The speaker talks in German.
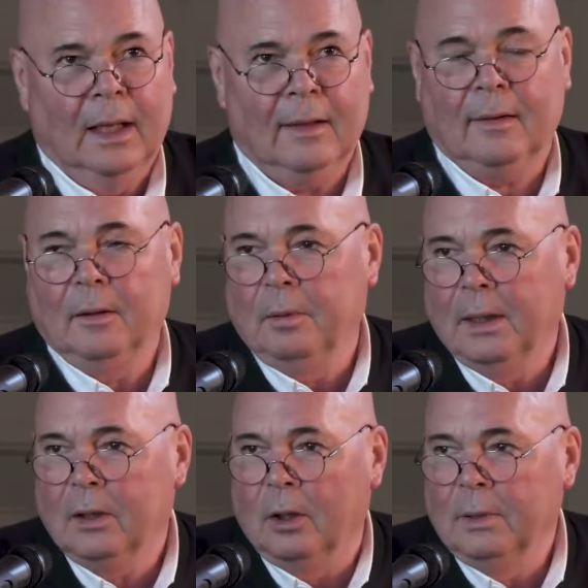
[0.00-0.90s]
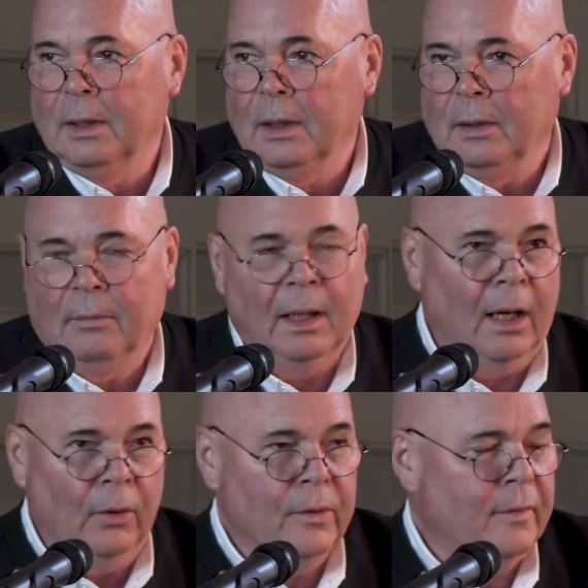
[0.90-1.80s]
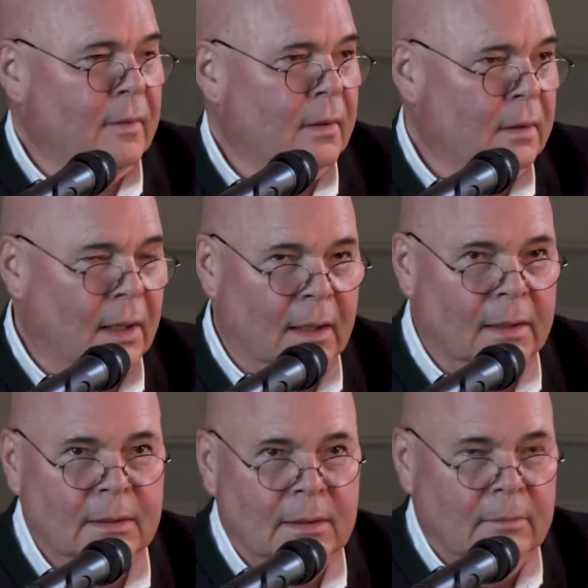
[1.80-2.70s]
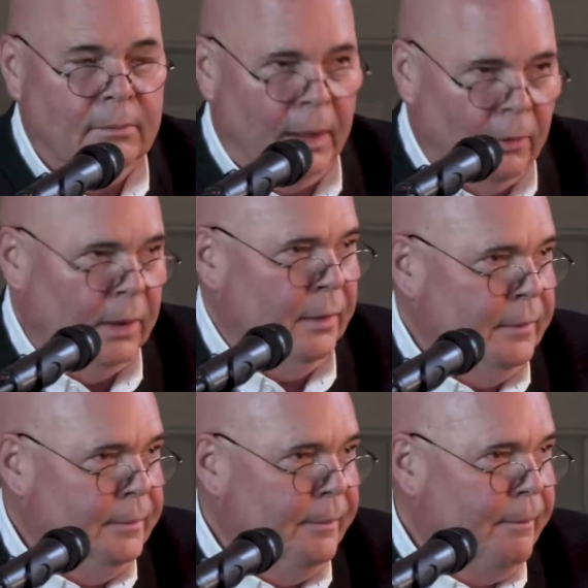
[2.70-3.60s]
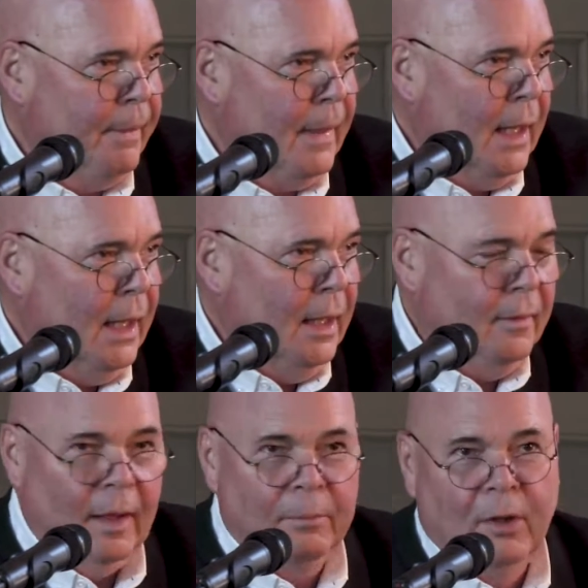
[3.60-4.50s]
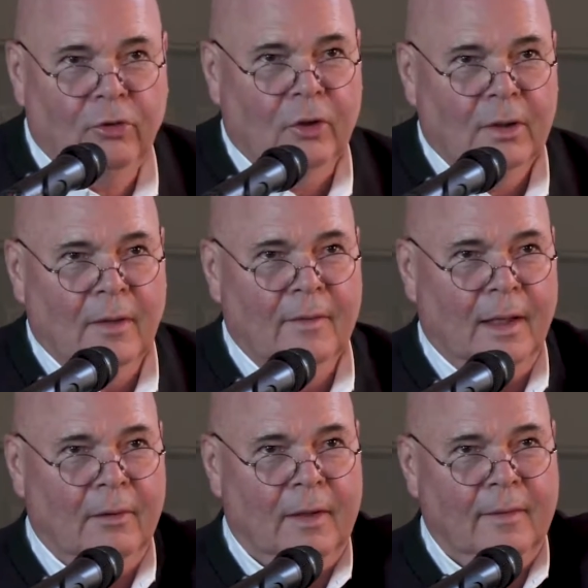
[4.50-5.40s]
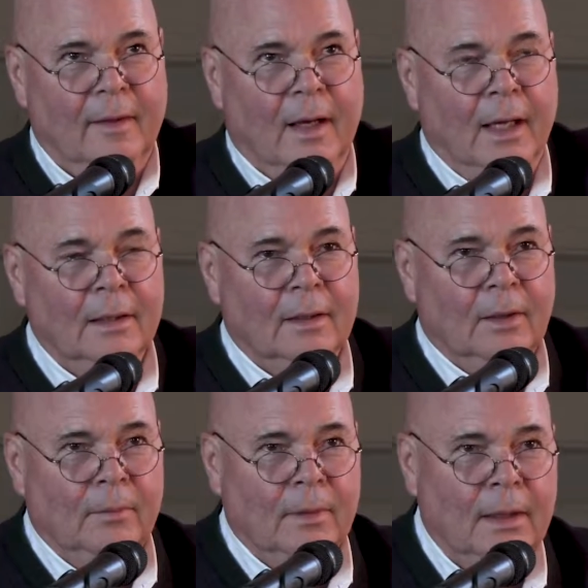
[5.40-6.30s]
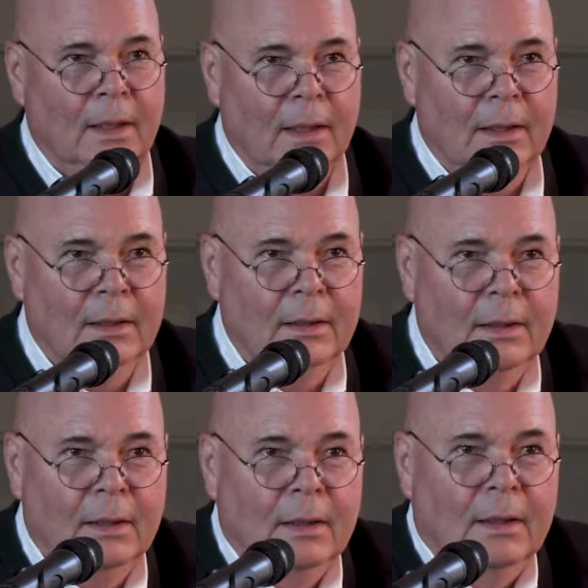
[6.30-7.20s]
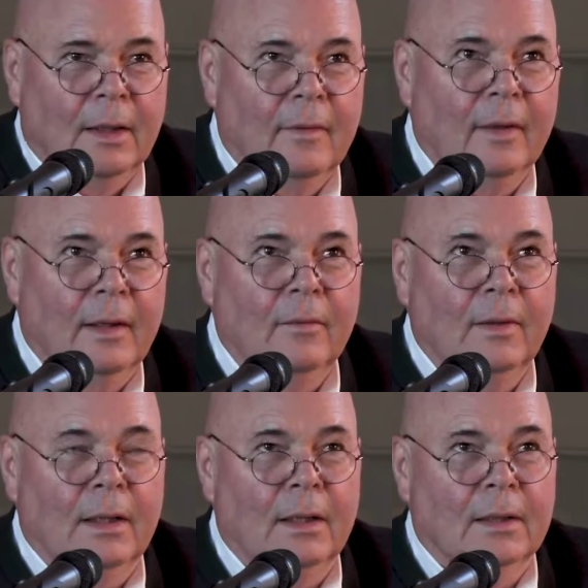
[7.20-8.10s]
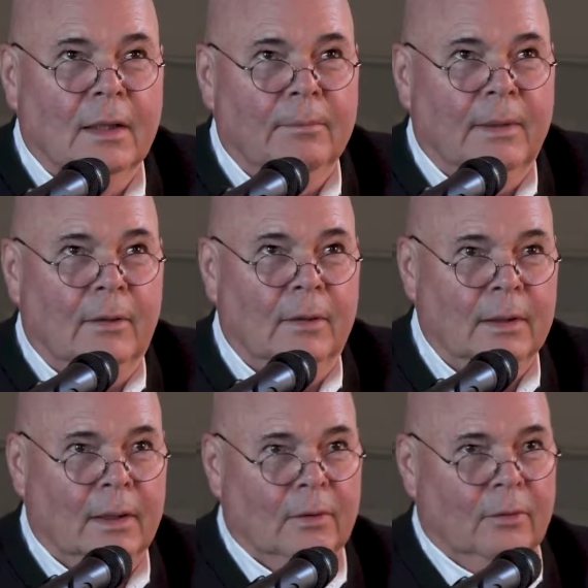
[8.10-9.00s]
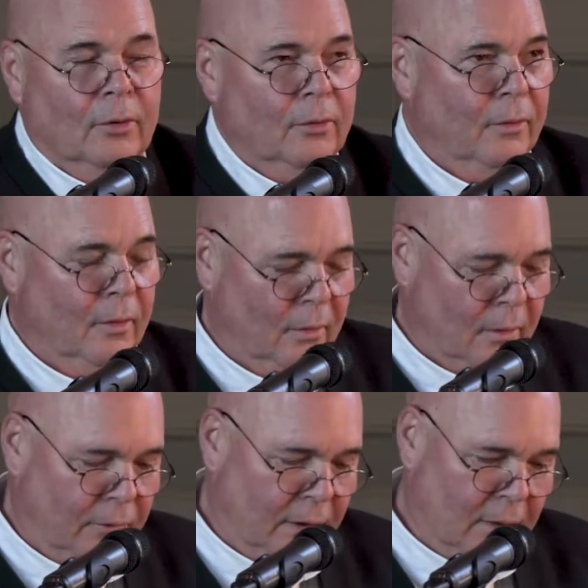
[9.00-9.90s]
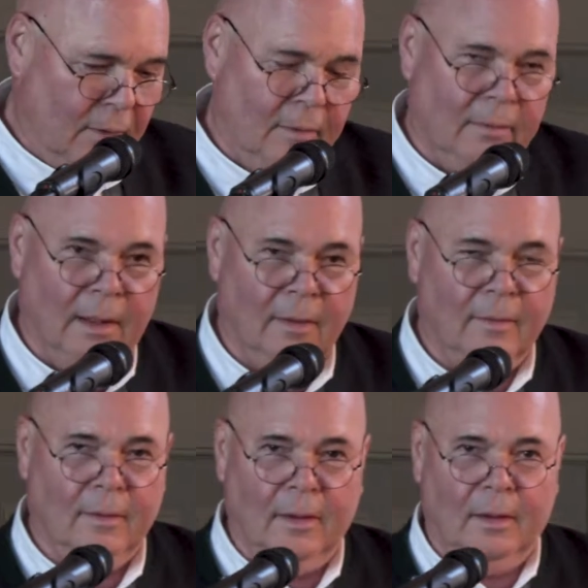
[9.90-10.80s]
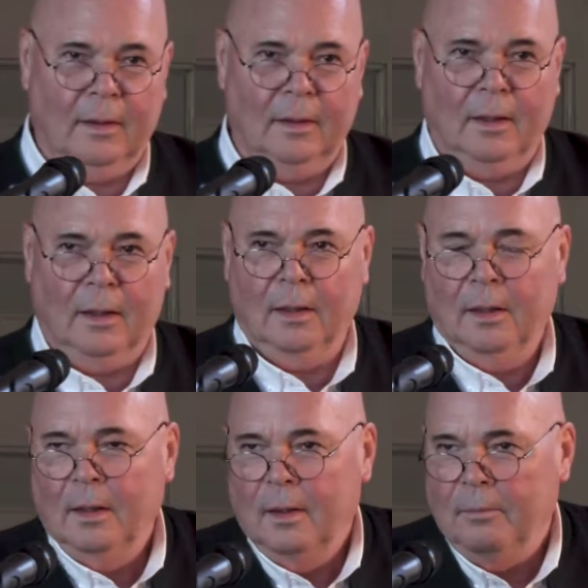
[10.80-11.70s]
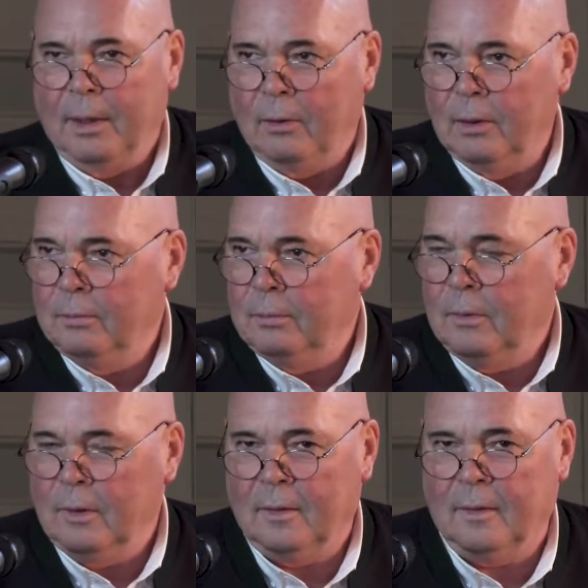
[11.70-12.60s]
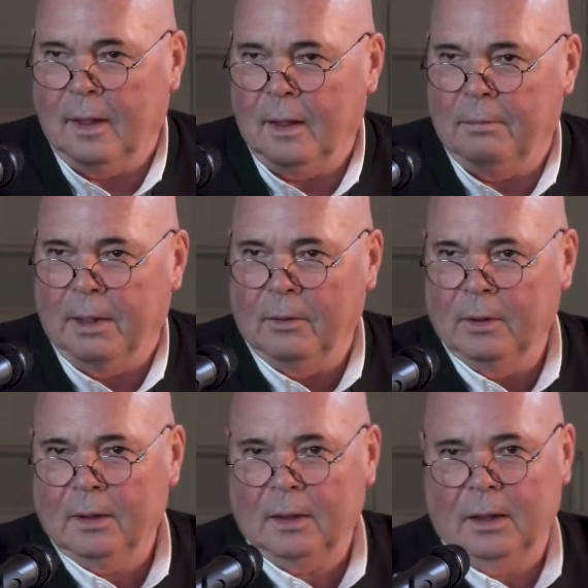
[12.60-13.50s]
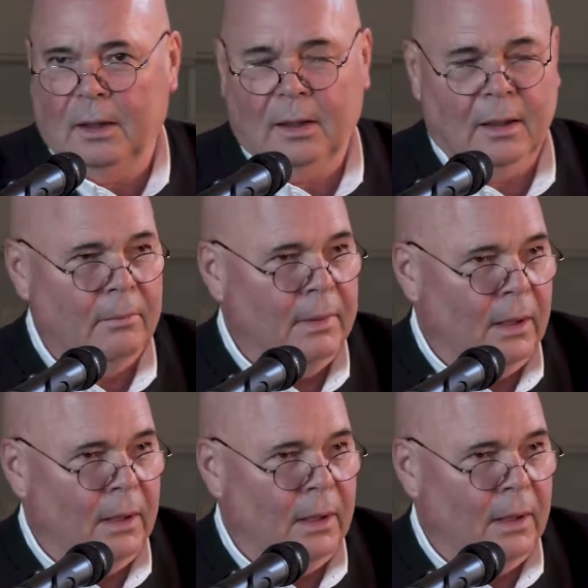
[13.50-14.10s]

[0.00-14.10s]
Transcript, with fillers: Herzlich willkommen im Haus der Bauern. Sie haben es ja schon gesehen, wenn Sie reinkommen, hier sehen wir die Bauern aus 1524 in der Bauern, zur Zeit der Bauernkriege, der